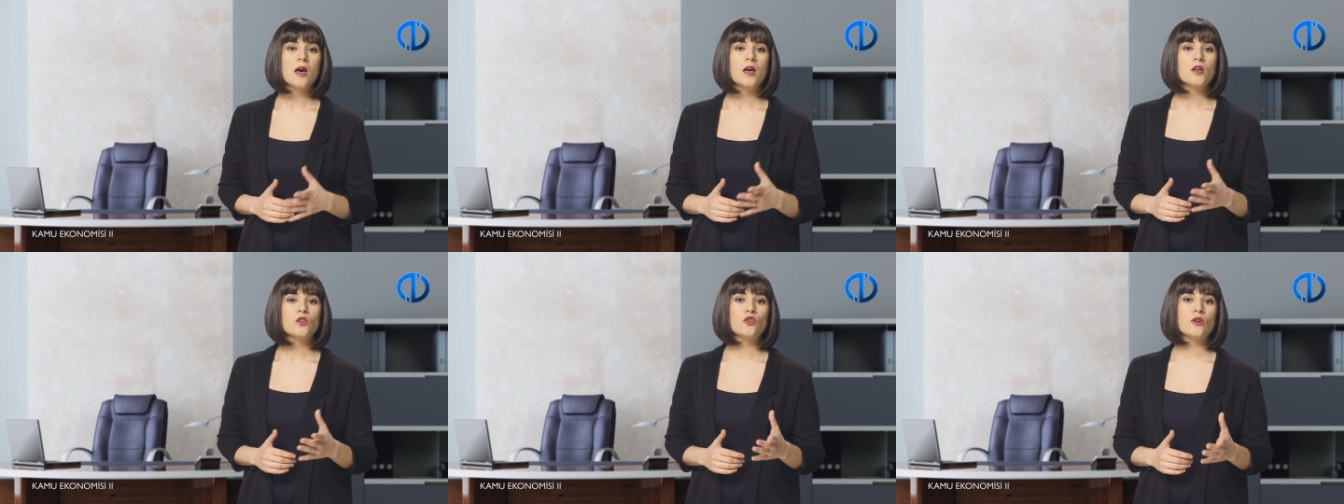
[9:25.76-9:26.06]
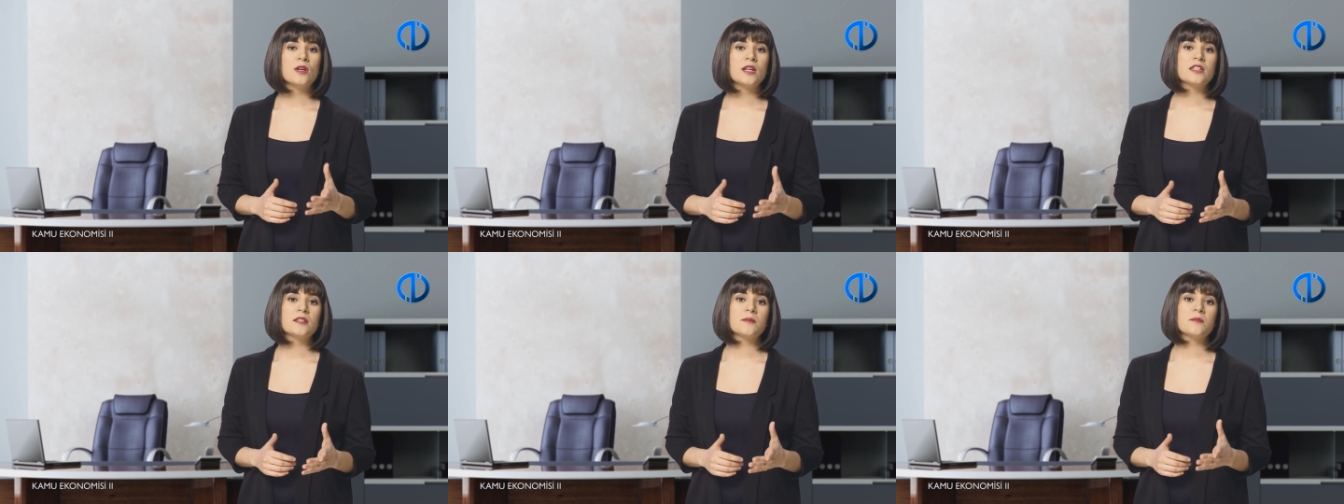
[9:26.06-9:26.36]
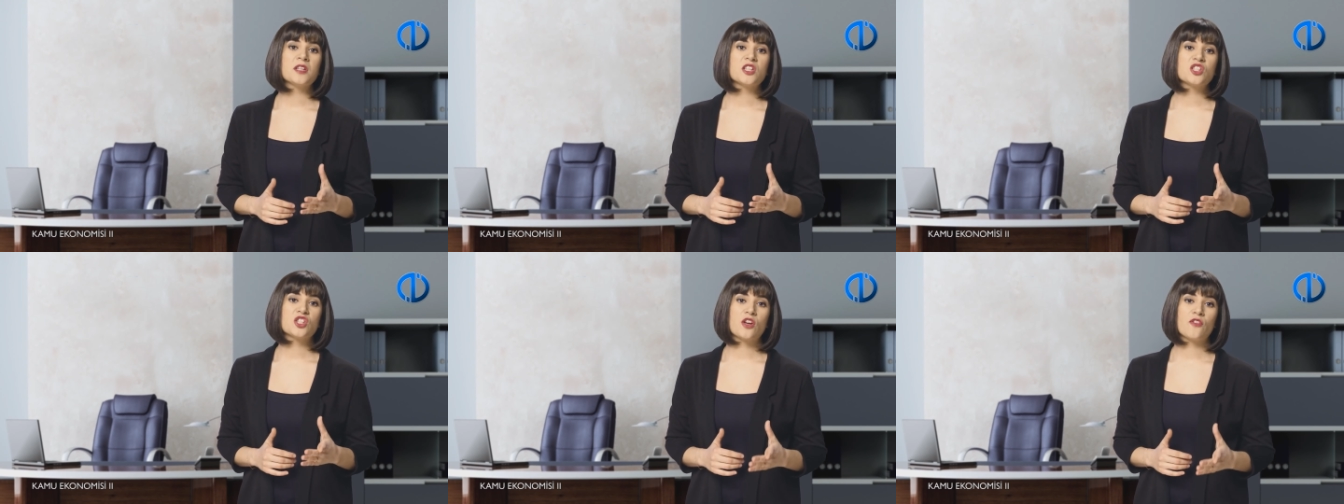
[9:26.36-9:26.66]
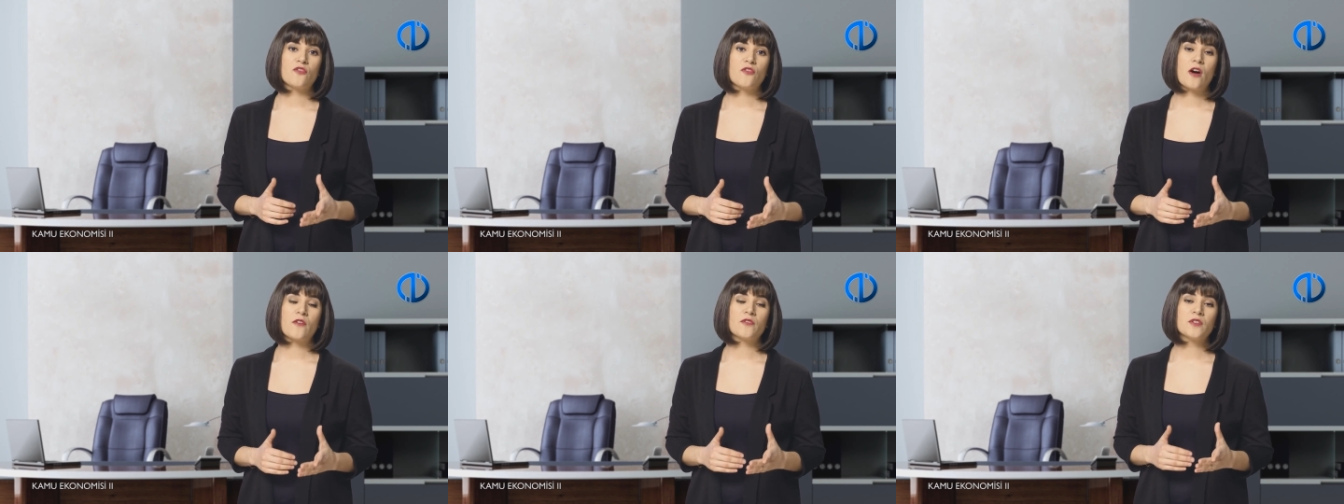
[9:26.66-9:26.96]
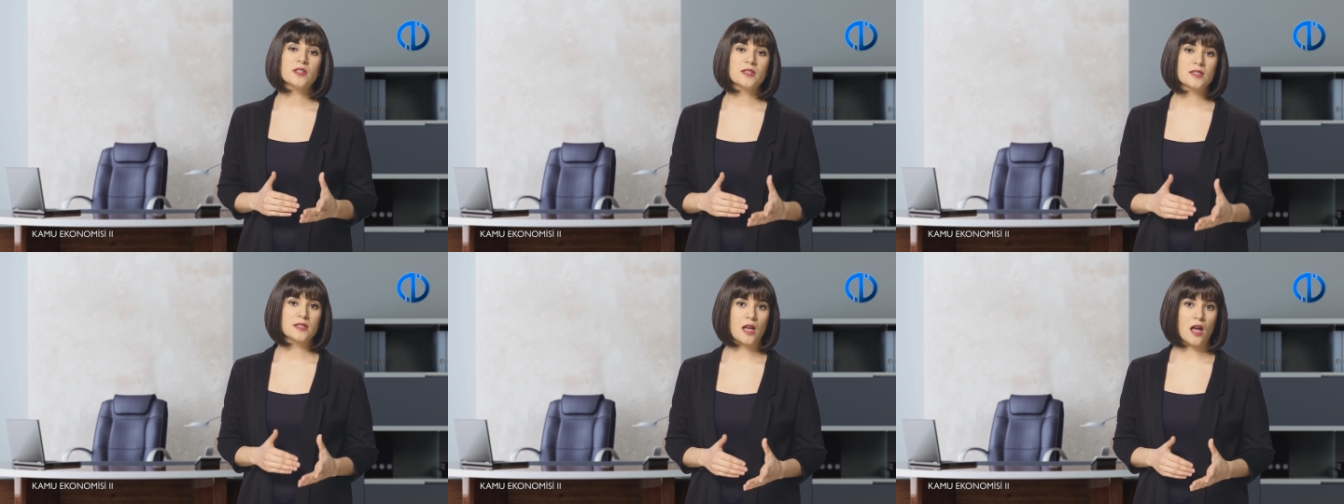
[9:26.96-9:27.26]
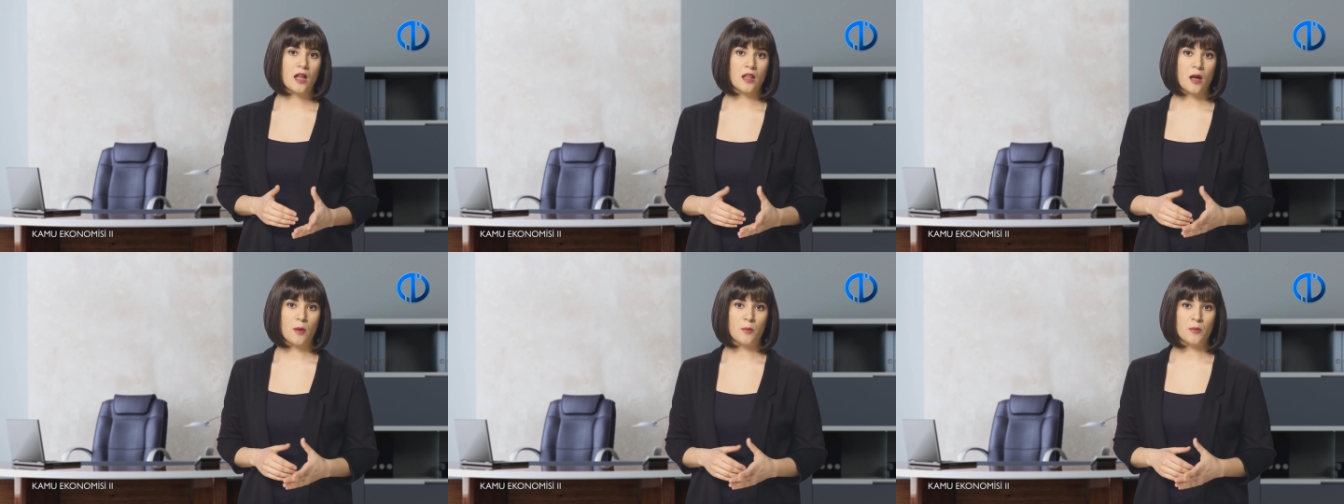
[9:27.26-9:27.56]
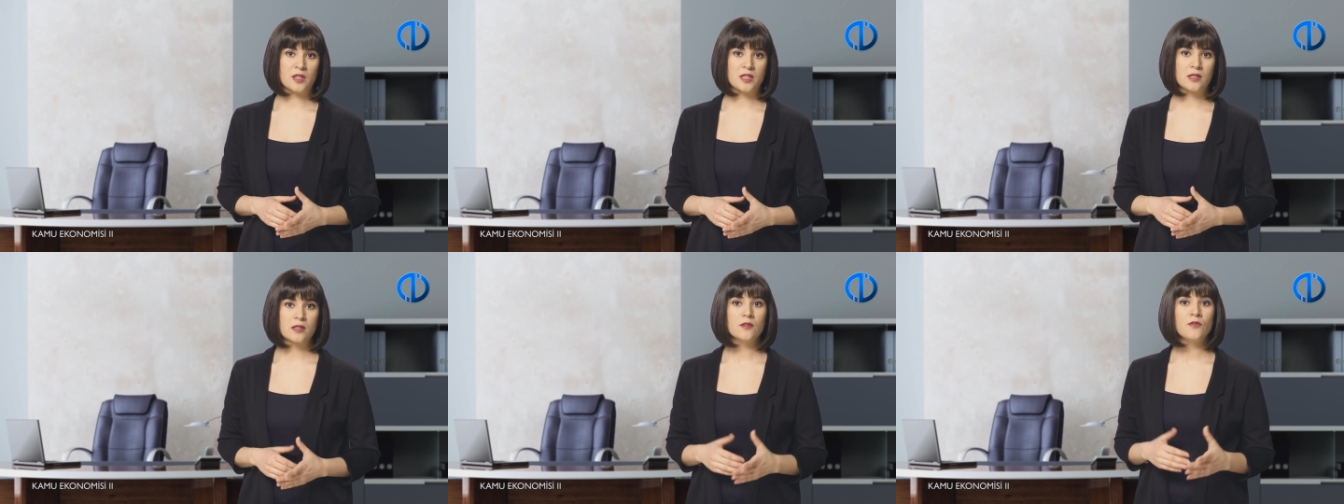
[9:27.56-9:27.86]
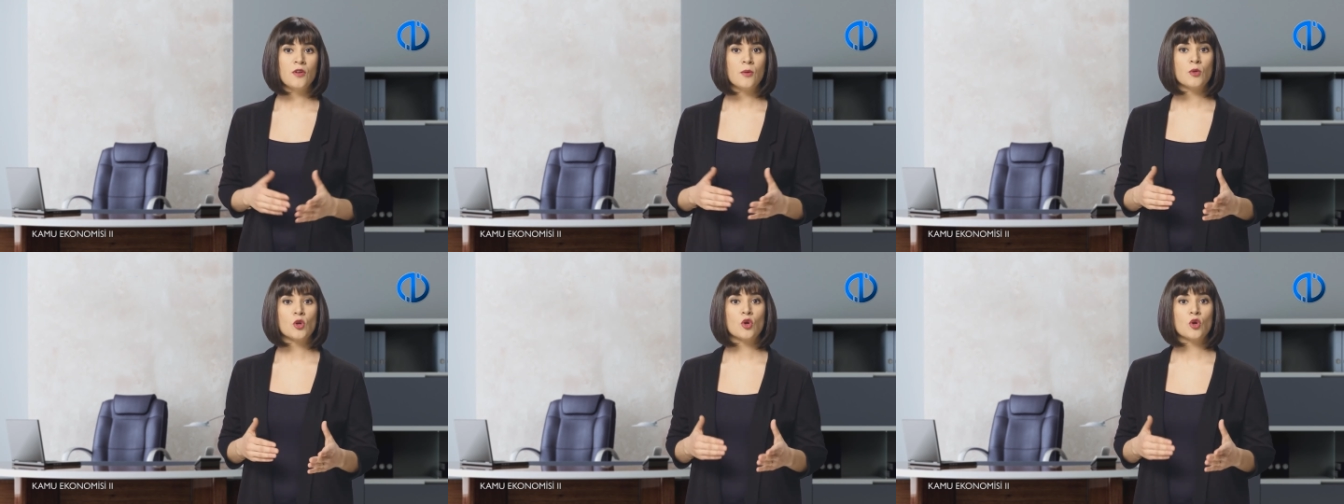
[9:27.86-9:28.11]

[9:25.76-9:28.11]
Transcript: yönetimde şeffaflık sağlanması ve